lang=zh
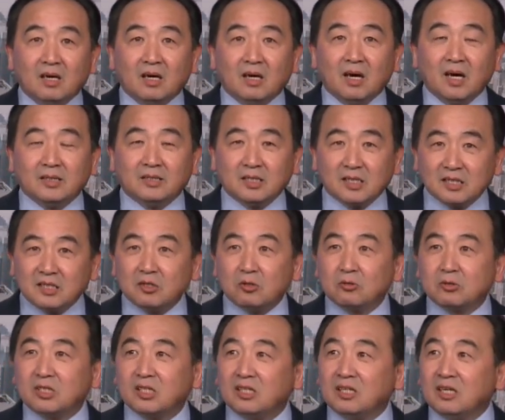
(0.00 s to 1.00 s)
还这
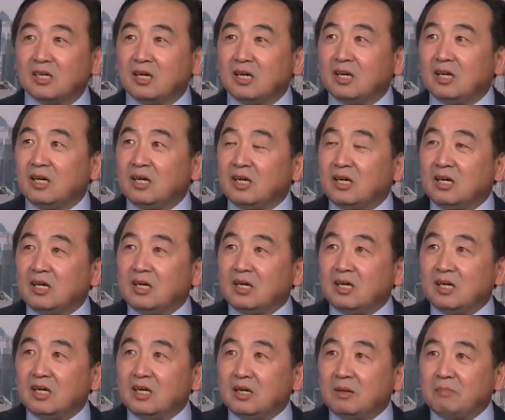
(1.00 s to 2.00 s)
就是，
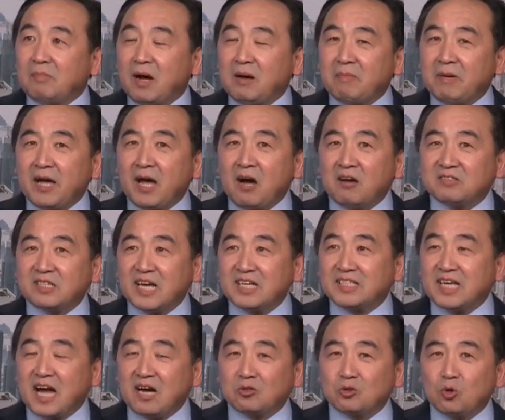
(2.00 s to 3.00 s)
蓬佩奥在
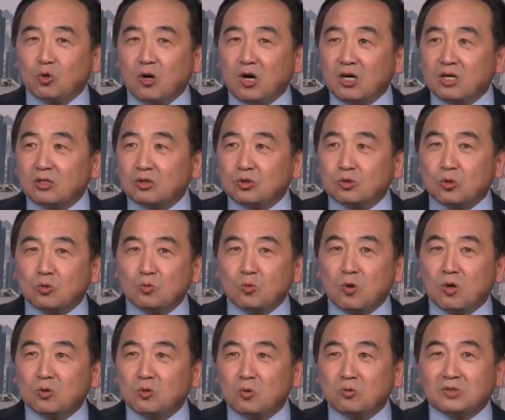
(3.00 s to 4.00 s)
讲说中
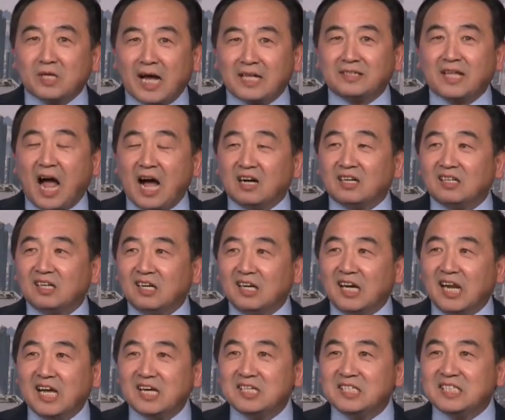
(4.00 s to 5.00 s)
国共产党
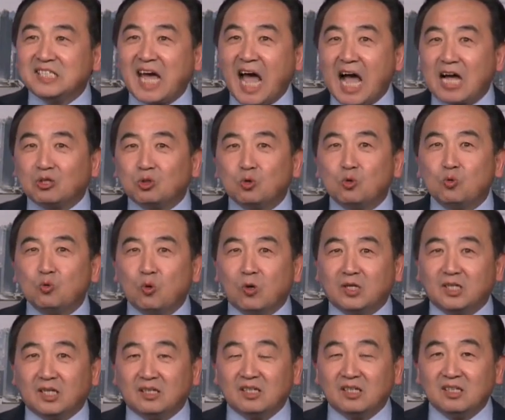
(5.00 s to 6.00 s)
凌驾中国
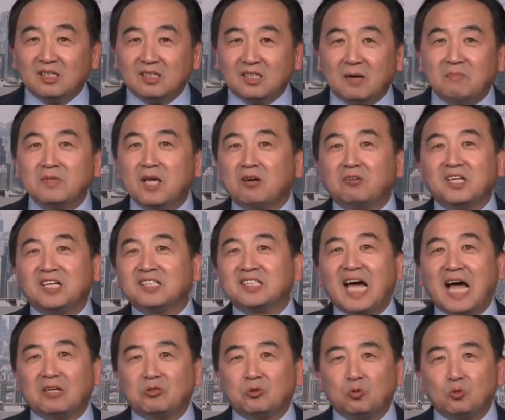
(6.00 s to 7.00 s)
人，什么叫凌
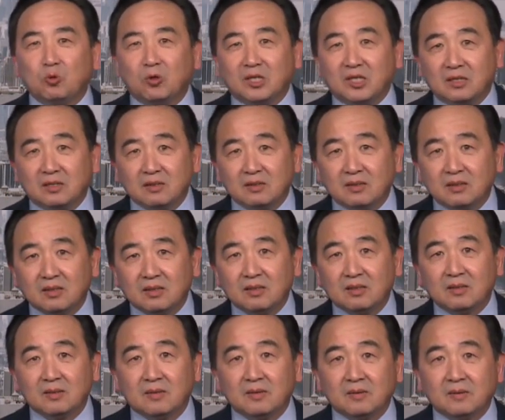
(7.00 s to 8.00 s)
驾中国人？
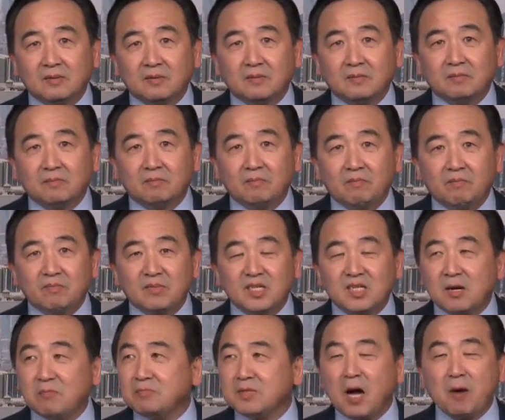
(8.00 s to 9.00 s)

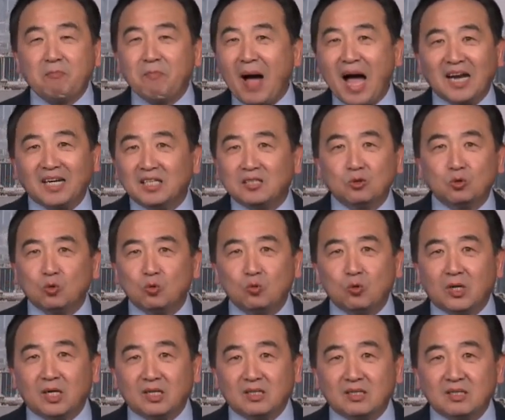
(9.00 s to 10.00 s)
什么叫霸凌中
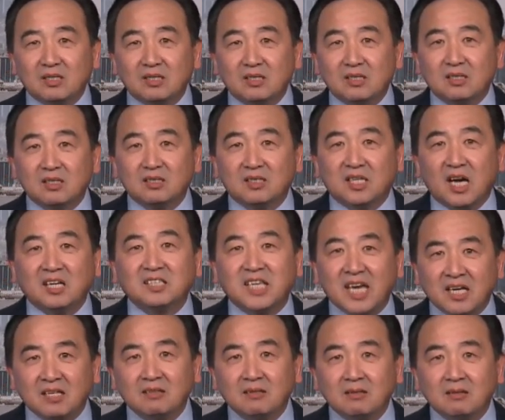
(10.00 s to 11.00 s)
国人？强
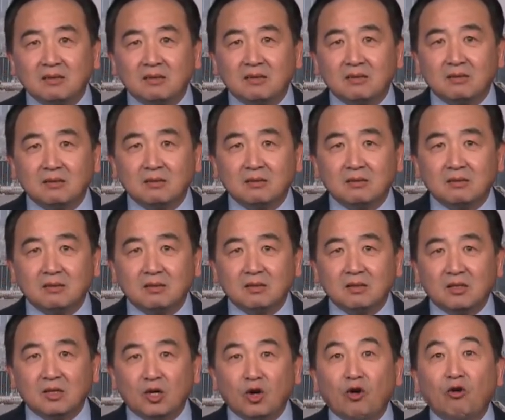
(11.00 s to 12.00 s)
奸、
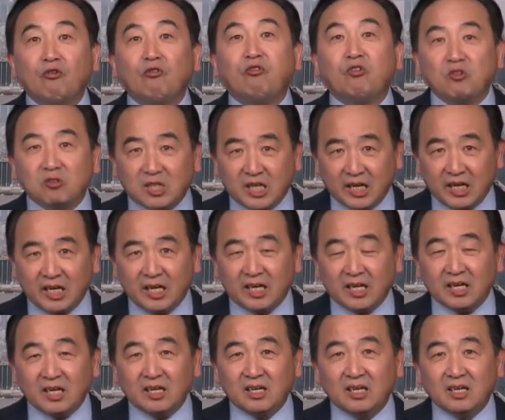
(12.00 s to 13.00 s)
附
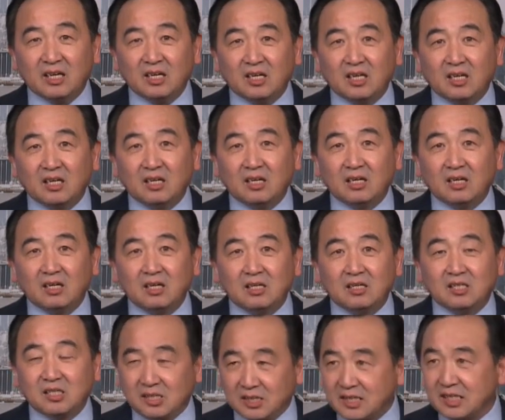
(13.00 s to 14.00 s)
体，
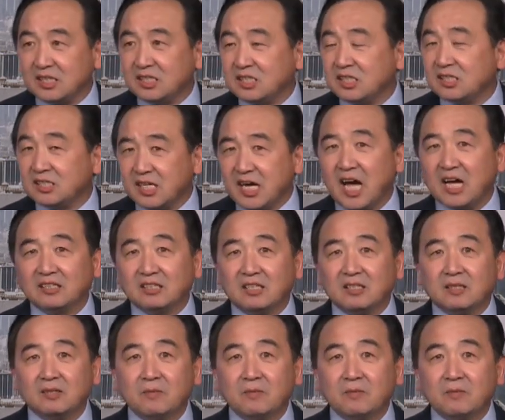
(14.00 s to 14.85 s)
实际是这样的。